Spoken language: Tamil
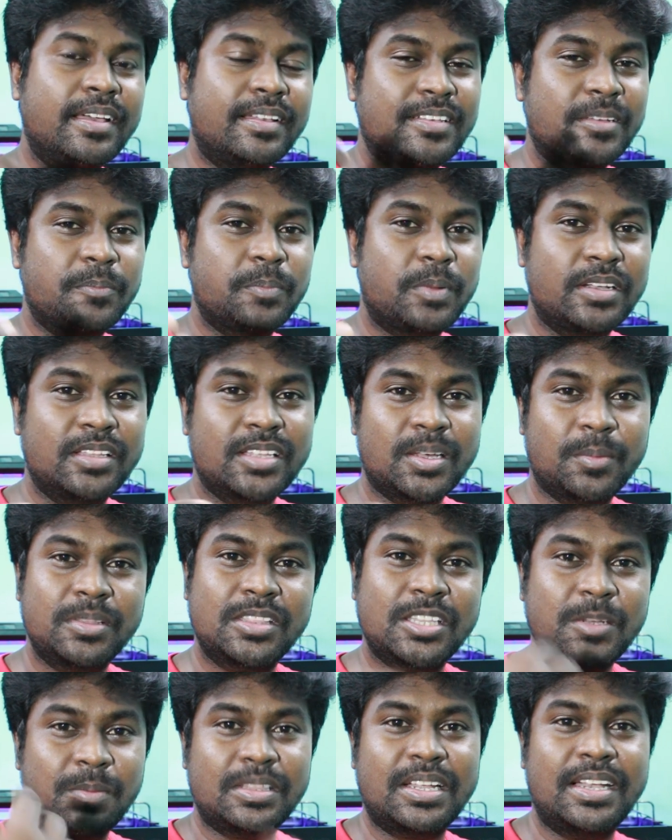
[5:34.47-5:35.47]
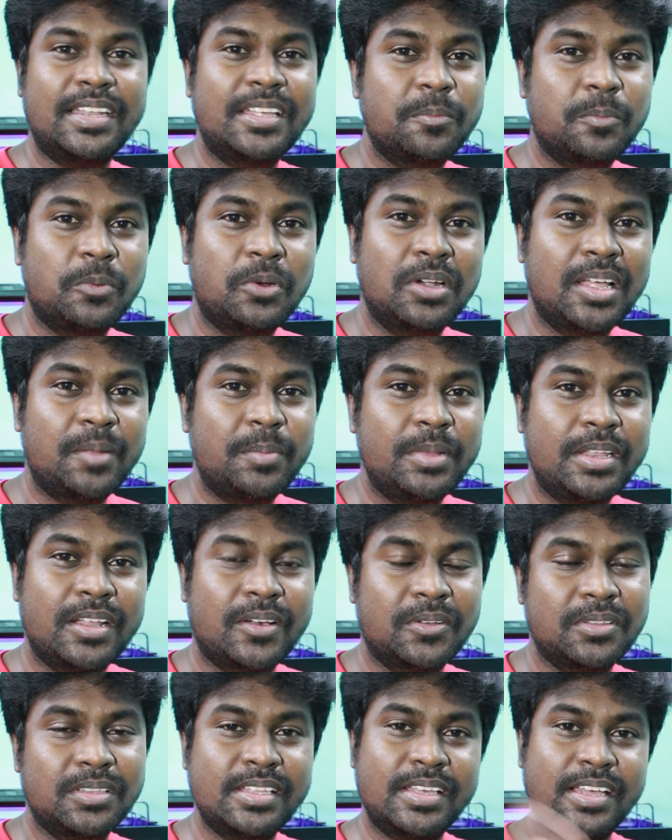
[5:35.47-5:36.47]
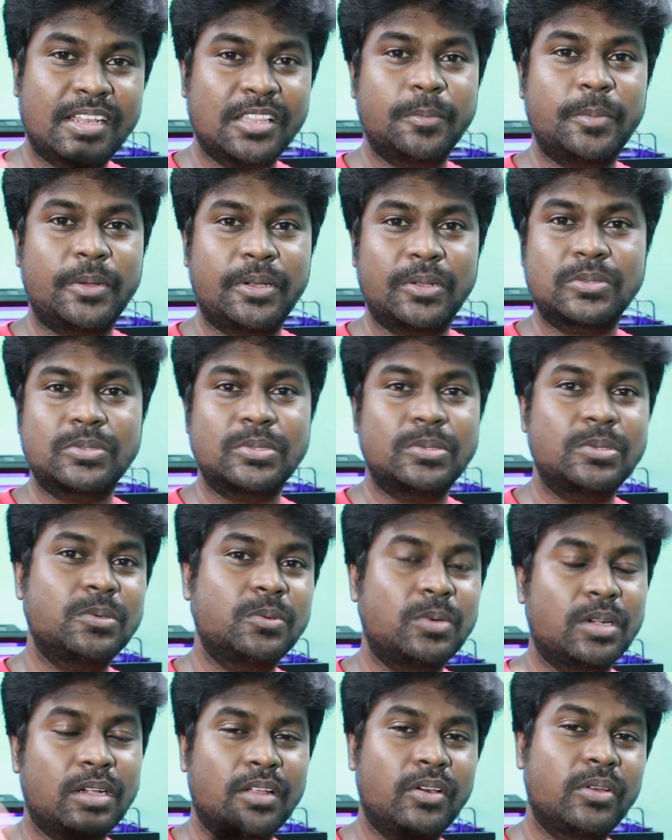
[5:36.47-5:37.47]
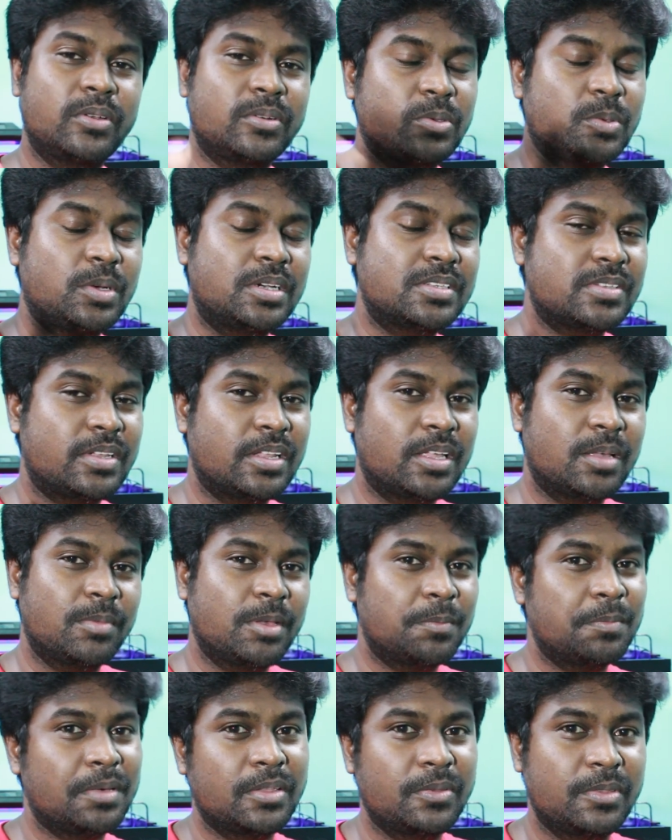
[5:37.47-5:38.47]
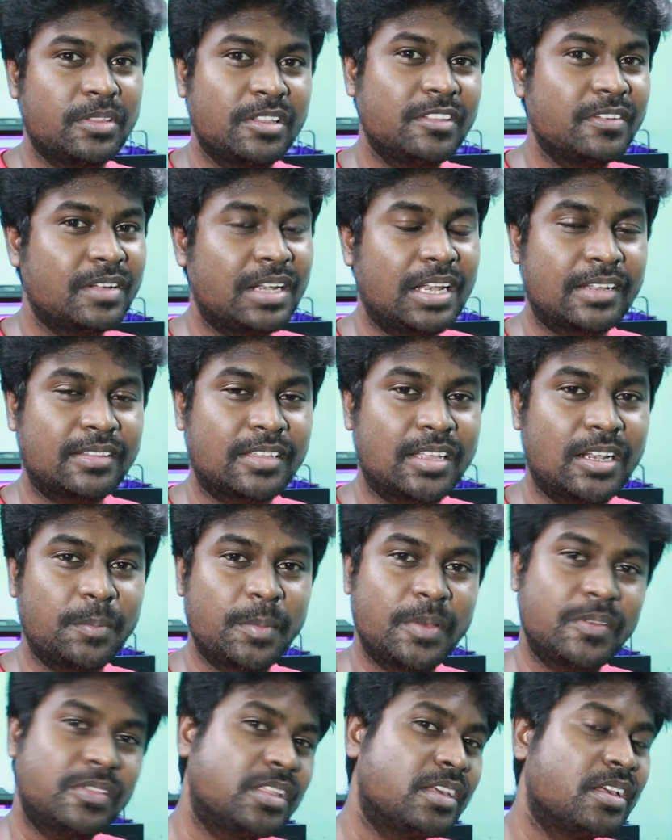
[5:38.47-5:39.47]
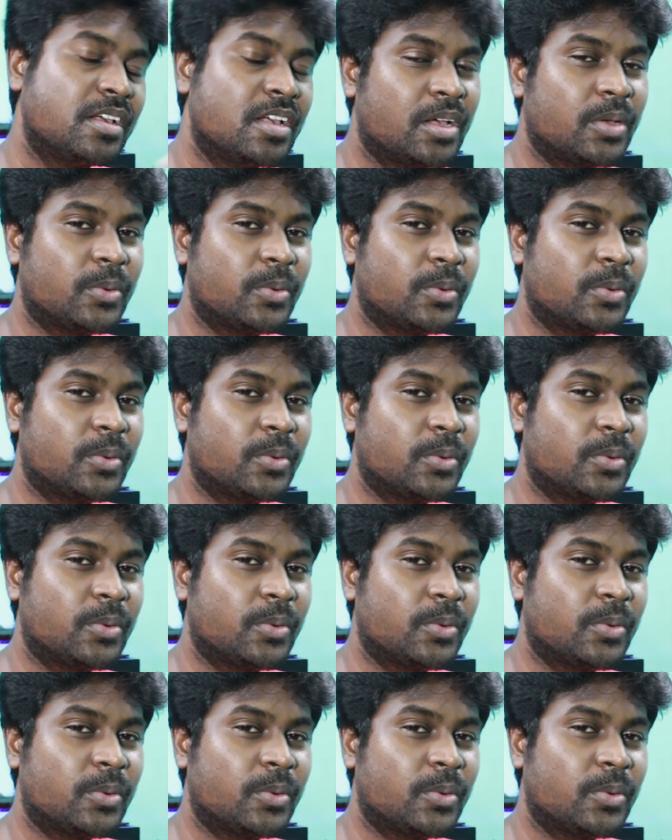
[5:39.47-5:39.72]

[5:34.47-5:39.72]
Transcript: எஜெக்ட் பண்ணதுக்கப்புறம் திருப்பி தண்ணிக்கு போகல அப்படின்னா வந்து இறந்து போயிடும் ஸோ ஒன் ஹவர் டூ ஹவர்ஸ் வரைக்கும் மேபி அது வந்து வெளில இருந்தாலுமே வந்து